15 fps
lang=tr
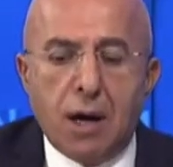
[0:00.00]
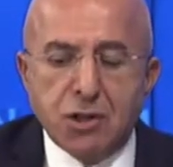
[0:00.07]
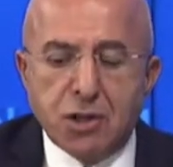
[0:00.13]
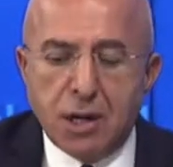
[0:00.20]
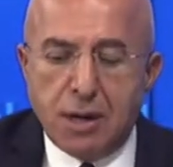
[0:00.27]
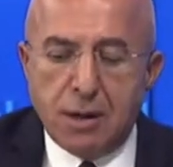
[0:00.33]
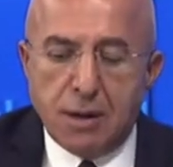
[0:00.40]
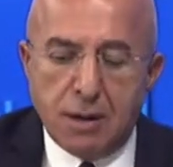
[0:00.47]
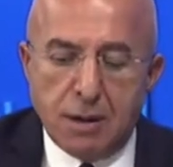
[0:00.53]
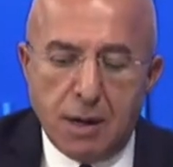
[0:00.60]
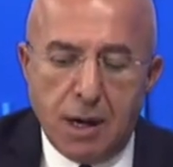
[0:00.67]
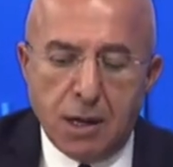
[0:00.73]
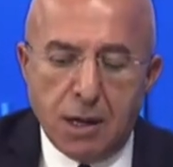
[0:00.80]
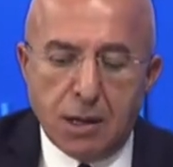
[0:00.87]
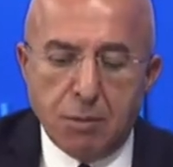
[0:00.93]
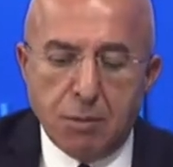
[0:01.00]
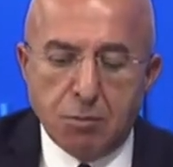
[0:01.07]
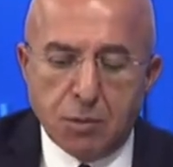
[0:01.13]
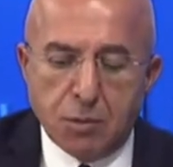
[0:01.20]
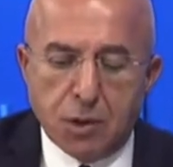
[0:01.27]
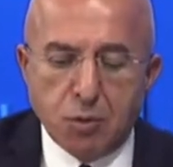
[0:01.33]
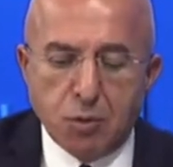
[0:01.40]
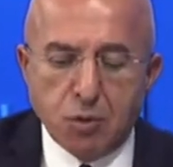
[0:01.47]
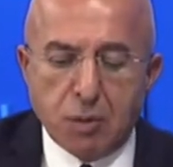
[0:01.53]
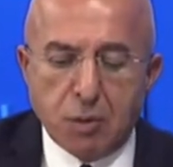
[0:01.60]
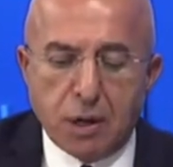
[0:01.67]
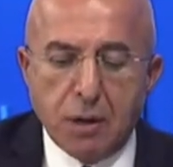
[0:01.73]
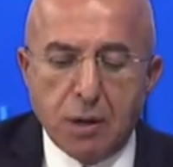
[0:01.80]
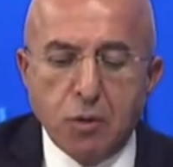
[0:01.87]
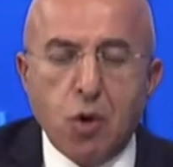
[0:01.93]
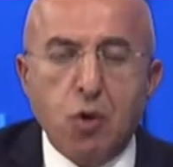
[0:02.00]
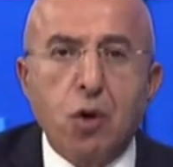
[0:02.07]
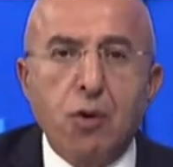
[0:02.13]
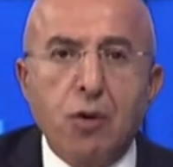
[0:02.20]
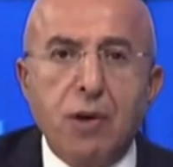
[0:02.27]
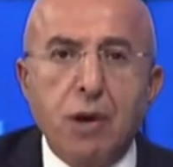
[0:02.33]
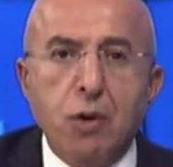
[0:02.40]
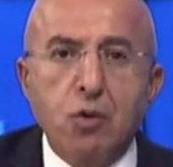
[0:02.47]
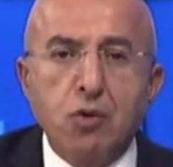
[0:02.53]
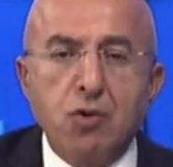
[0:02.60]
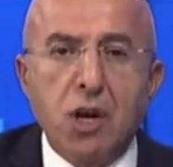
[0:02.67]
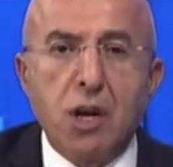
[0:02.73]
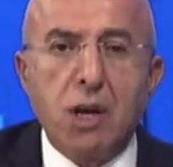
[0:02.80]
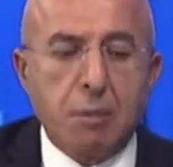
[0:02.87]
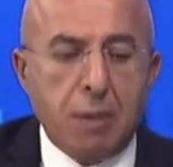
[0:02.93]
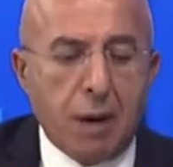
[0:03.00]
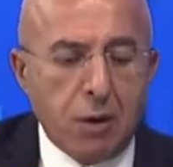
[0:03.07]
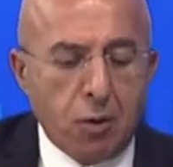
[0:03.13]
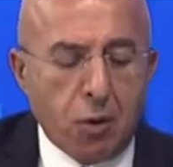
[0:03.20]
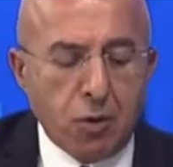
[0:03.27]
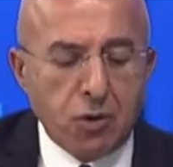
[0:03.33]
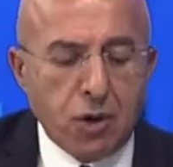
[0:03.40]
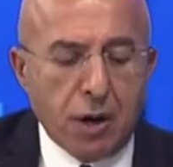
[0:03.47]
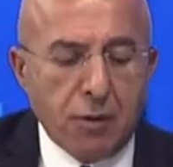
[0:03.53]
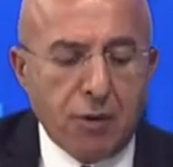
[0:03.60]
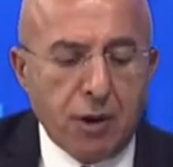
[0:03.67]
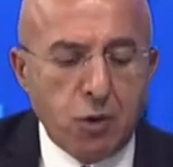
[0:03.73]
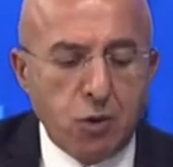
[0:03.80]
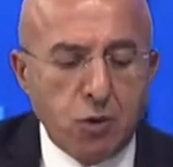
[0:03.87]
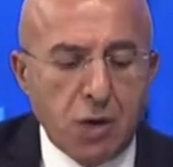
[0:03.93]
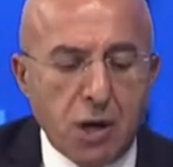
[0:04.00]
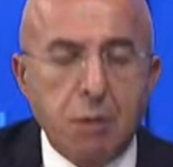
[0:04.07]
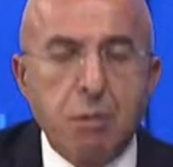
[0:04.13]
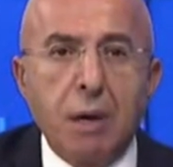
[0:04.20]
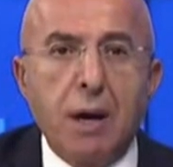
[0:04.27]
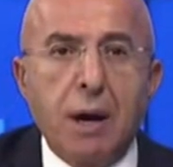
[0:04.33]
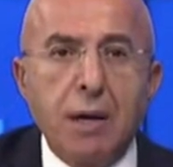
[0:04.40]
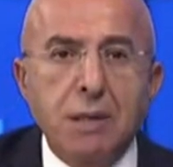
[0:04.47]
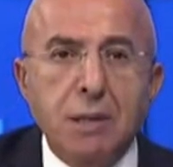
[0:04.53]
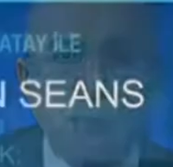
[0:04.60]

acil eğitim tıp uzmanı Doktor Feridun Çelikmen olacak. Feridun Çelikmen